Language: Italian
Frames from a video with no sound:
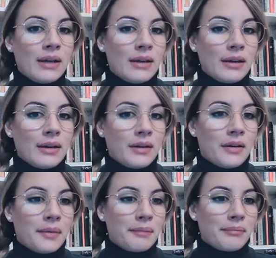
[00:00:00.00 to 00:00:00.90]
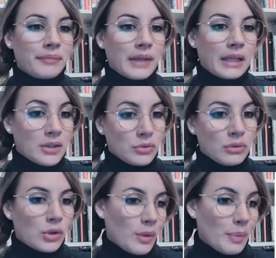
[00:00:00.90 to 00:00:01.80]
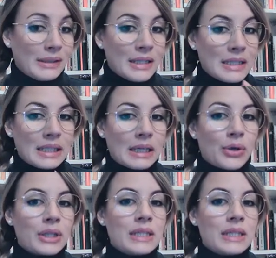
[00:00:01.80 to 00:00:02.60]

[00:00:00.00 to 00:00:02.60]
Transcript: ehm, addirittura con la patristica, no?